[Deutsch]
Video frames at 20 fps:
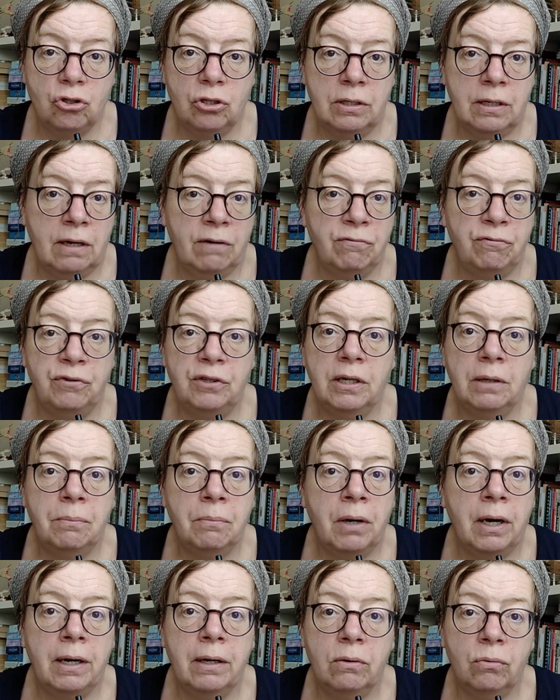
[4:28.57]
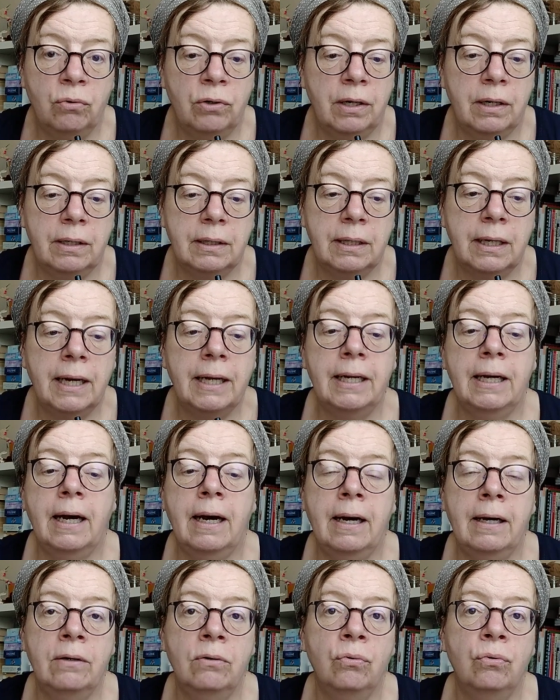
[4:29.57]
in einer Firma oder keine
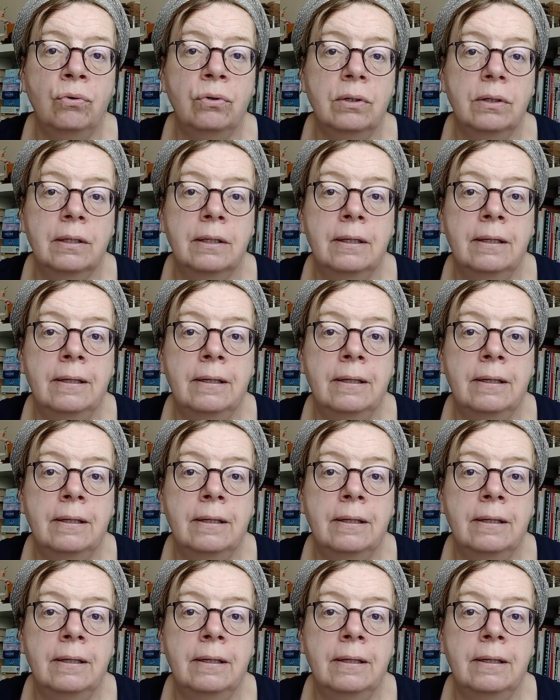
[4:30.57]
Ahnung.